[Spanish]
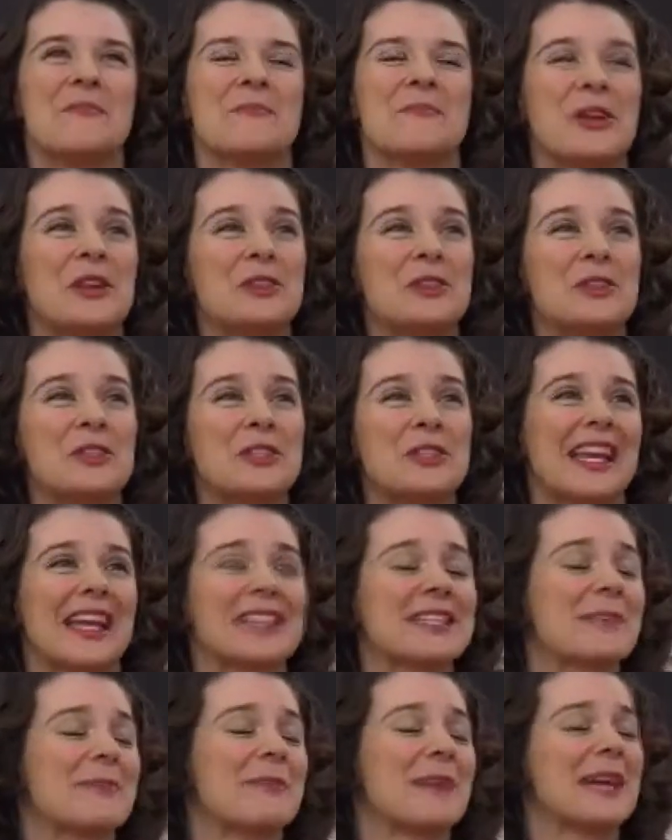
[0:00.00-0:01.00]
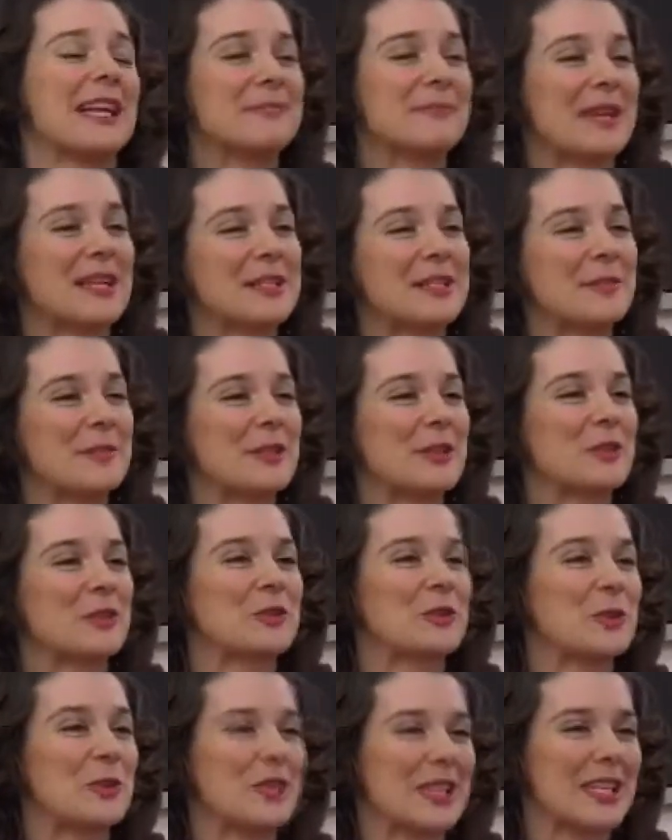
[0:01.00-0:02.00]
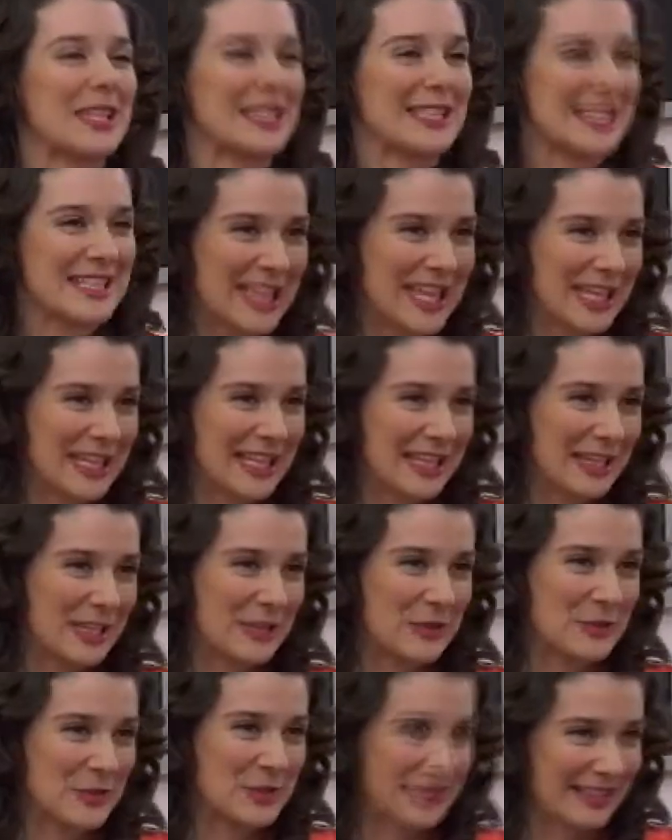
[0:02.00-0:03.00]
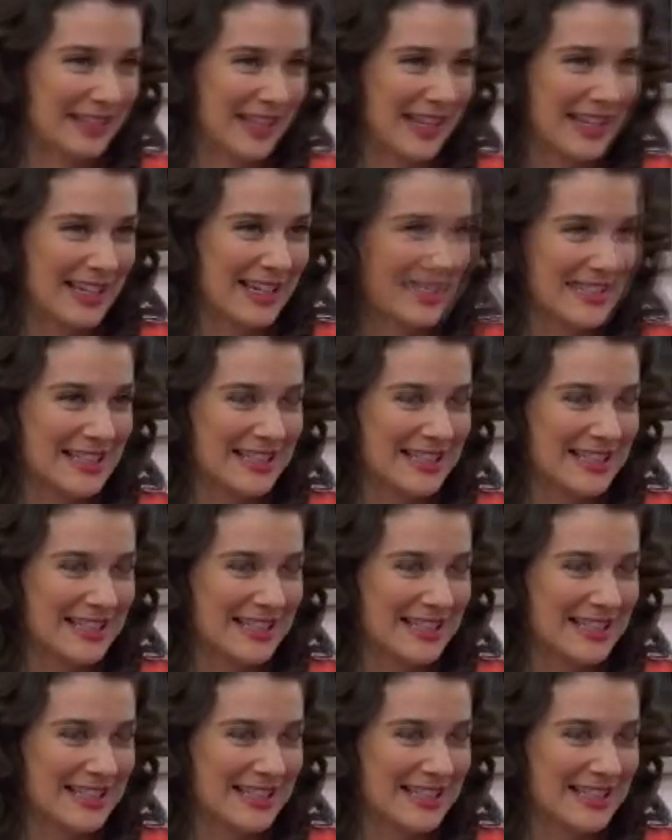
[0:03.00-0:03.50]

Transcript: bueno, yo llegué a este país más o menos unos 17 años atrás